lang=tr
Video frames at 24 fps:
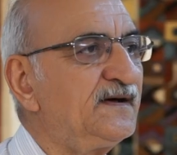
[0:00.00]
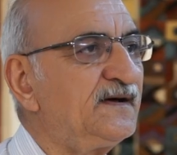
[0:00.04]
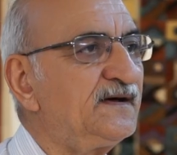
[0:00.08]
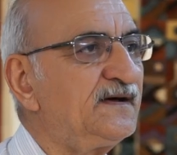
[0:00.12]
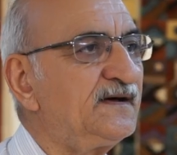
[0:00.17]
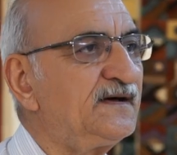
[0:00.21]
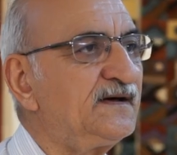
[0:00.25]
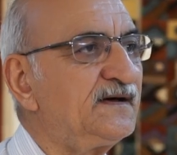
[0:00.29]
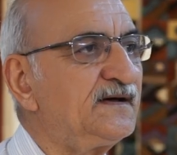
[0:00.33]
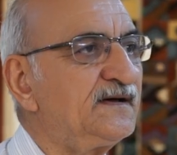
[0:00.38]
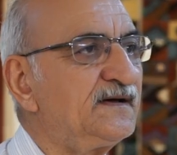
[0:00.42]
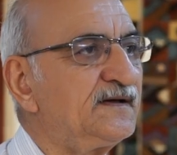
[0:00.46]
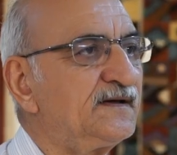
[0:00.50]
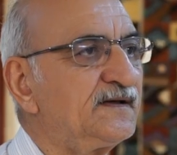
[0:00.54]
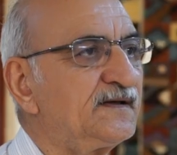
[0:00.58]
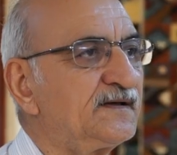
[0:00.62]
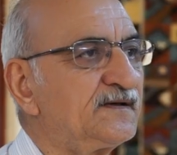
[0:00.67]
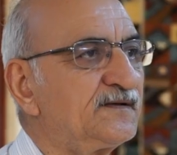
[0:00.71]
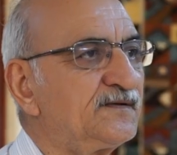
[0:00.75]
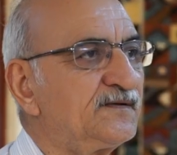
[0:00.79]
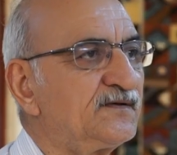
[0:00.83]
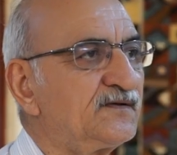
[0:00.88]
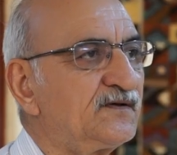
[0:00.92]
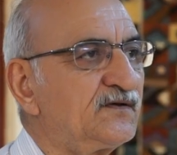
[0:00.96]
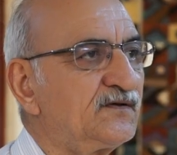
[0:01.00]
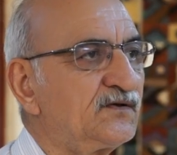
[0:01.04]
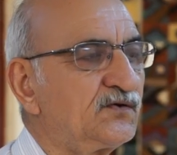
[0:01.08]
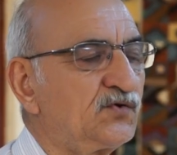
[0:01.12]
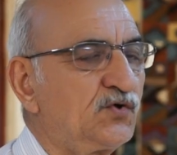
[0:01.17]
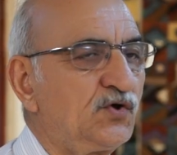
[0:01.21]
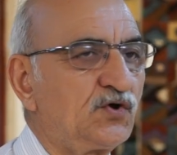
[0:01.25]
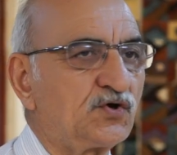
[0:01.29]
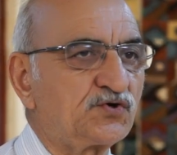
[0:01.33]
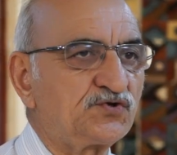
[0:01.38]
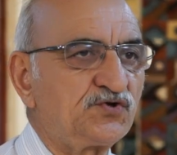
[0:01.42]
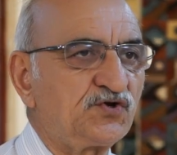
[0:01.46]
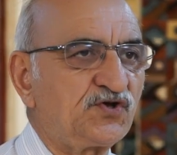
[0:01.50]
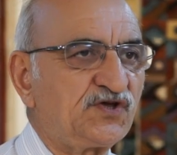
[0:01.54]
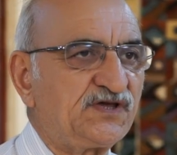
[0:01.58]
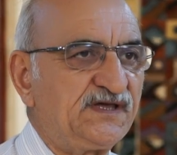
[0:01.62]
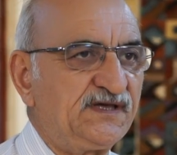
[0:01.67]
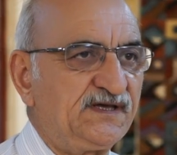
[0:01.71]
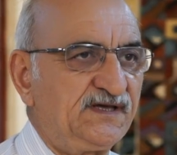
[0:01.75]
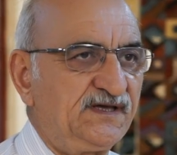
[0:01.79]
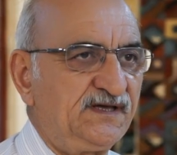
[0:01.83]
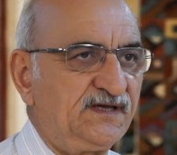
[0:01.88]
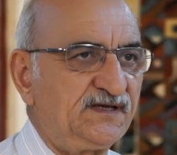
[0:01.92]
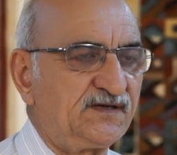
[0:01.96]
E, gördük
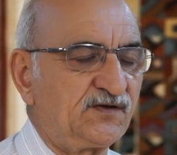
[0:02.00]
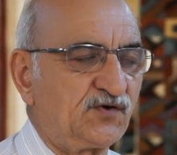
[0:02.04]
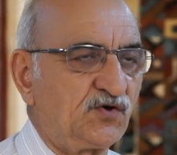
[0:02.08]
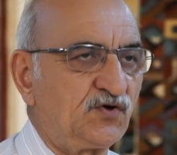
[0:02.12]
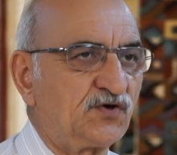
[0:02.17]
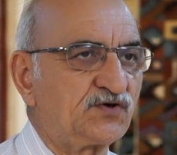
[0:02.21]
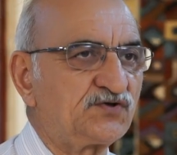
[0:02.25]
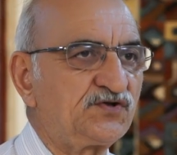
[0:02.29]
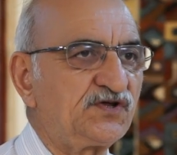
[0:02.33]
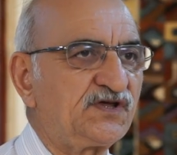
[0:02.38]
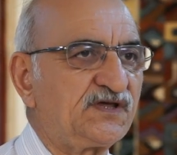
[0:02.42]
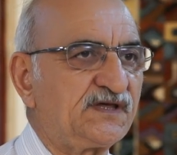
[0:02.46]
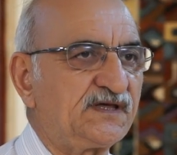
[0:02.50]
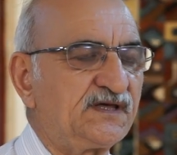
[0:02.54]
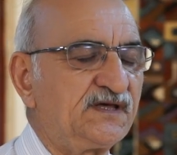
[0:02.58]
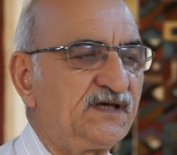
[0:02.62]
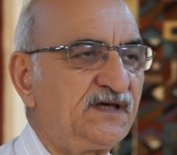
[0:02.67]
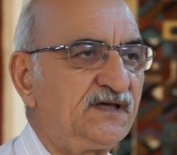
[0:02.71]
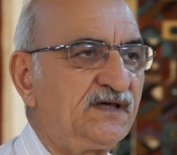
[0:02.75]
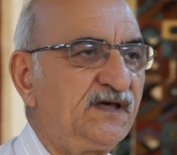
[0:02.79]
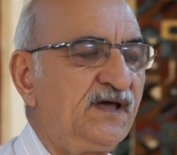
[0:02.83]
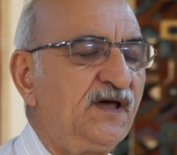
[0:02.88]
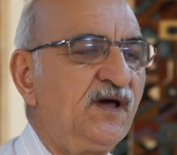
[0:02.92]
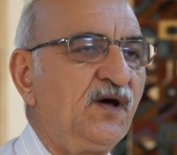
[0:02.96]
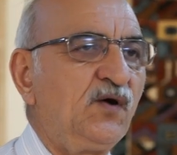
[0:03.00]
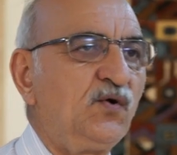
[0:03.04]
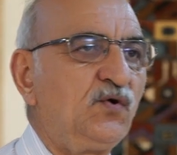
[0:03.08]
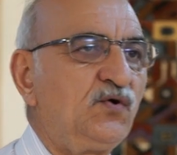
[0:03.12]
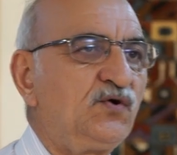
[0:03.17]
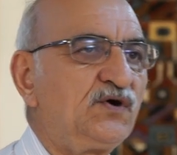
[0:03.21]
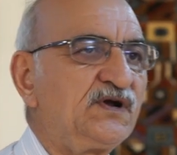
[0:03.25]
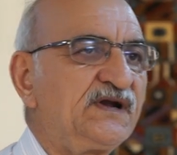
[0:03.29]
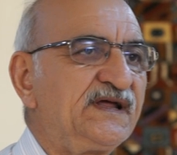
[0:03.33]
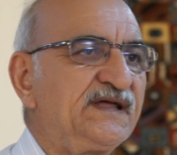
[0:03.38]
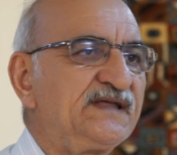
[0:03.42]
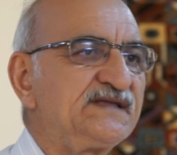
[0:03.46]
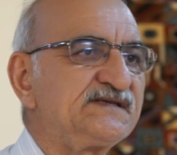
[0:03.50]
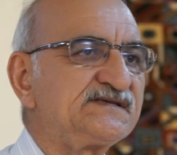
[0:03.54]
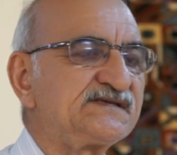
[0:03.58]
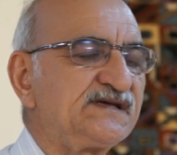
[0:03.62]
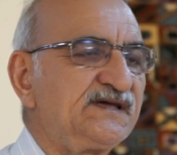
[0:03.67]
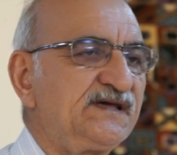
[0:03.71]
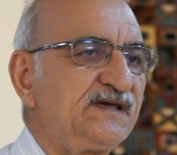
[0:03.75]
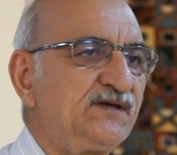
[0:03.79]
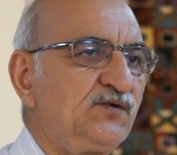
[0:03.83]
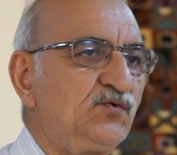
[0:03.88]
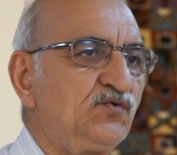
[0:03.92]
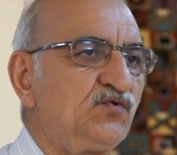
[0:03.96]
ki, gördük ki
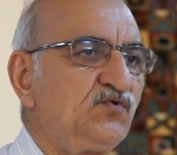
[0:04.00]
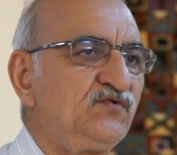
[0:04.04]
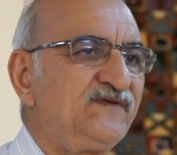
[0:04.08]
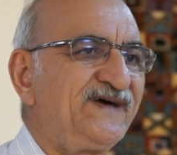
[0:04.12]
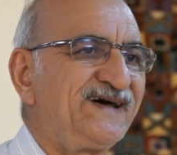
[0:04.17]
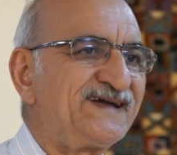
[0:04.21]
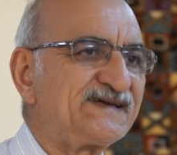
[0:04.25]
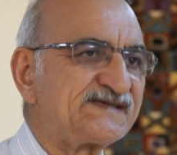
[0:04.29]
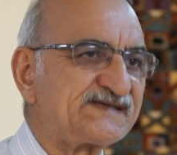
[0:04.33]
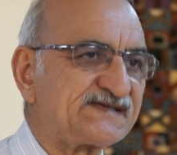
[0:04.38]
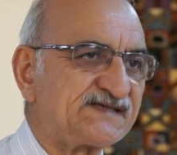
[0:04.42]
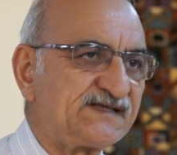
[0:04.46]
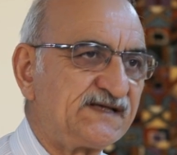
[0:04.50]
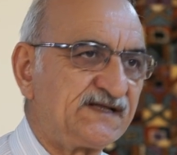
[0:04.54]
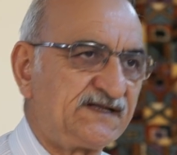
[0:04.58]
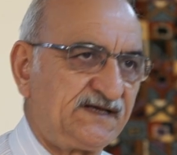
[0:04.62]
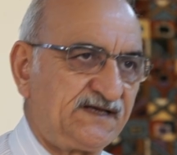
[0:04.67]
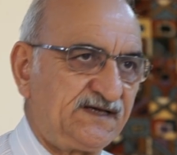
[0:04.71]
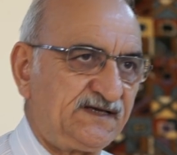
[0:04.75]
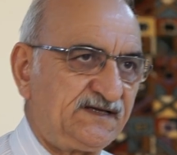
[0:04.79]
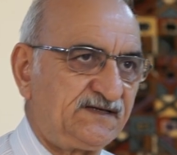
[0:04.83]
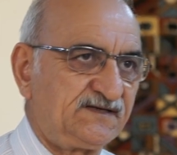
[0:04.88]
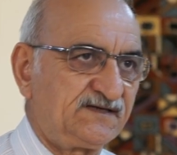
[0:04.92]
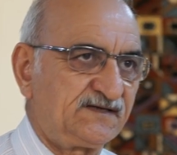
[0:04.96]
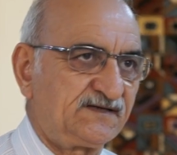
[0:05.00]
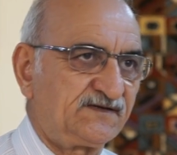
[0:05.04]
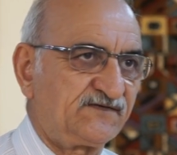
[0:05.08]
öğrenci üniversitede,